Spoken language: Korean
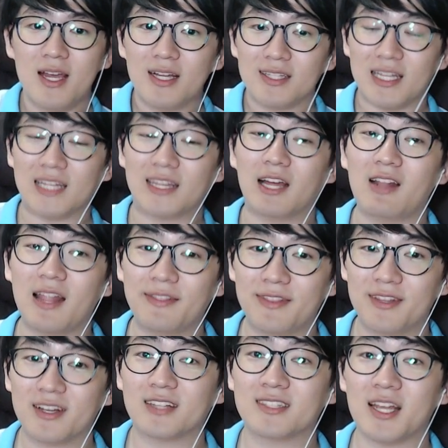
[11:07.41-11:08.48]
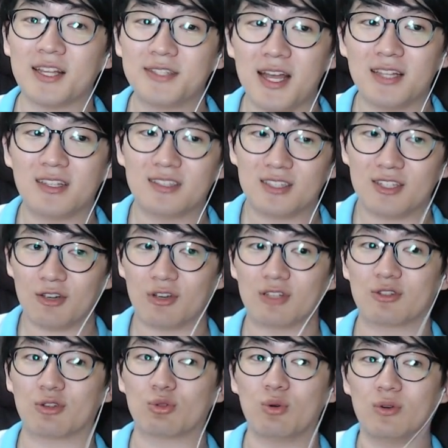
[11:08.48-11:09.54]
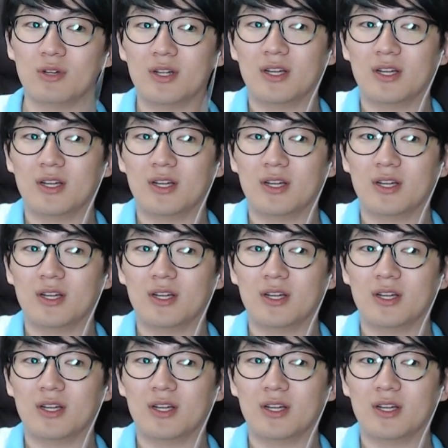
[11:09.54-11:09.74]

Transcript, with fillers: 네덜란드가 차지하는 지역에서도